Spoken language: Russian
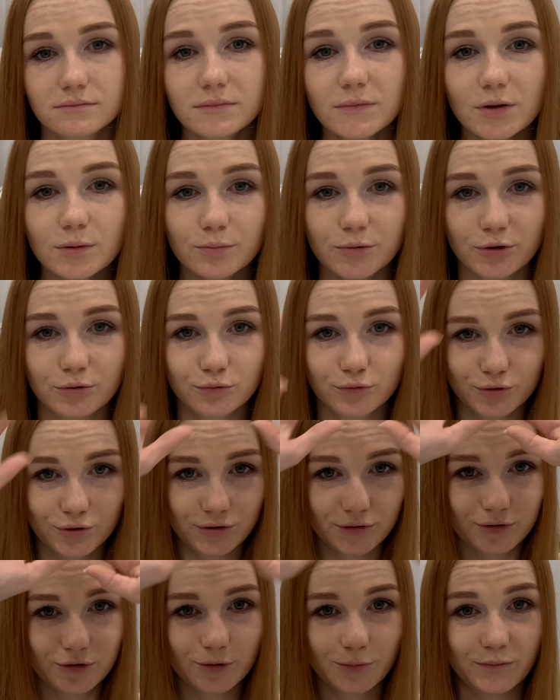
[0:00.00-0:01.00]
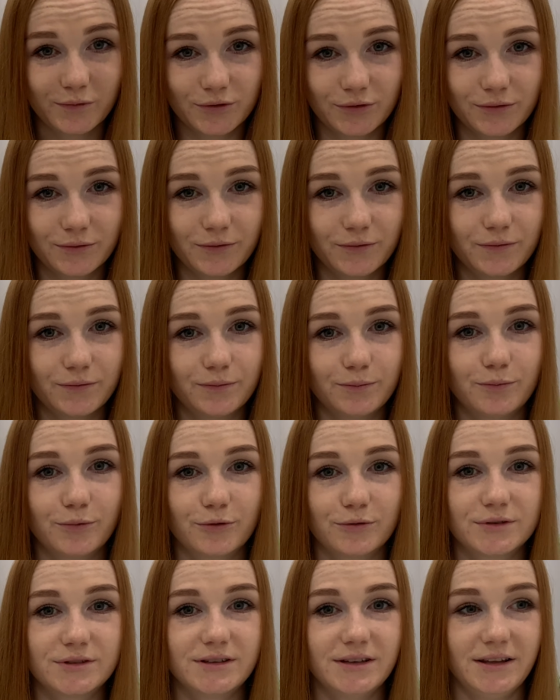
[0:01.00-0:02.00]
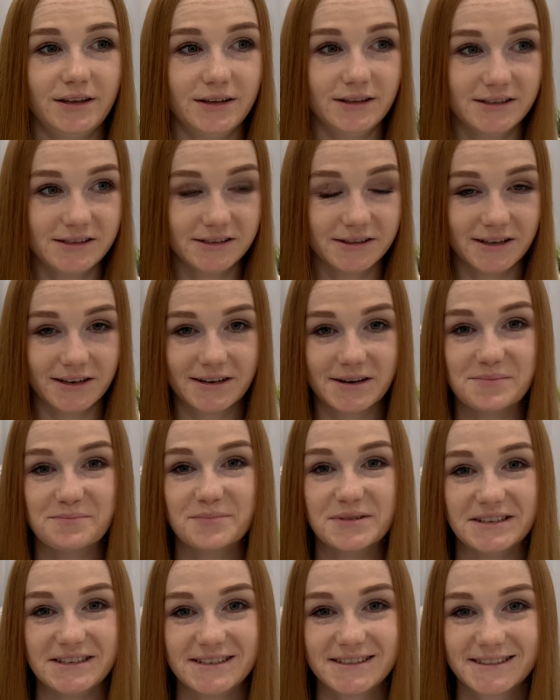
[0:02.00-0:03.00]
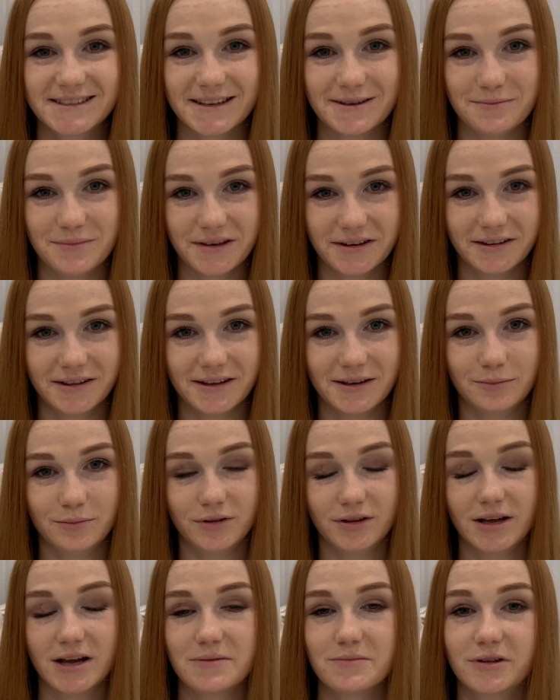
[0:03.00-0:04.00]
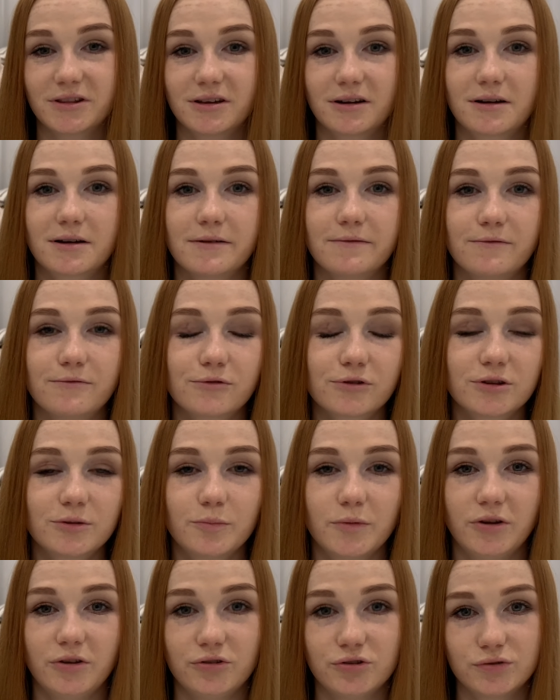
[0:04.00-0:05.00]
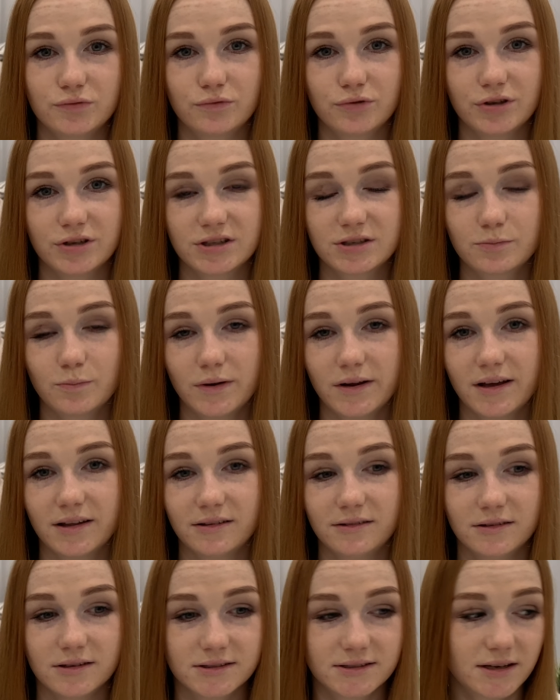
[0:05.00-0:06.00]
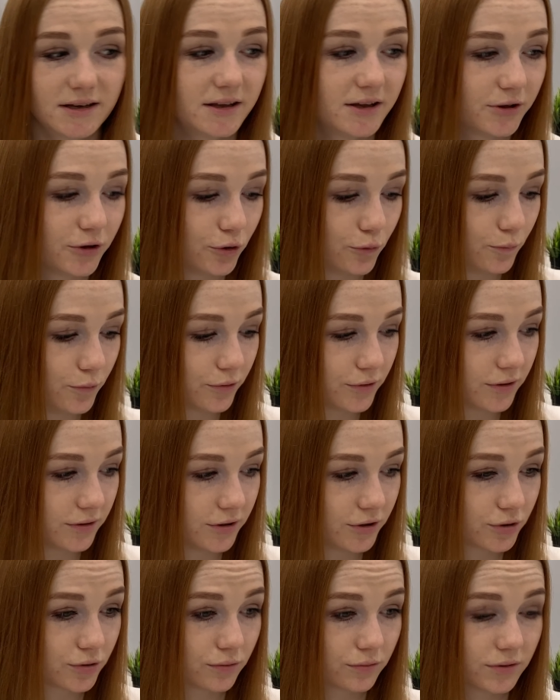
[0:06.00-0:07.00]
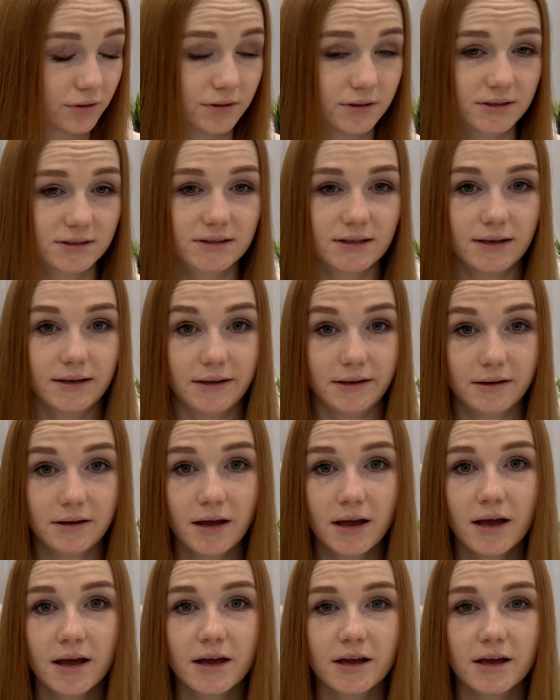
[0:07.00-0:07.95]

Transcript: Мне нужно, чтобы вот просто единая композиция белая была, и мне так комфортно, мне ничего не цепляет глаза, я не люблю, когда что-то на столе,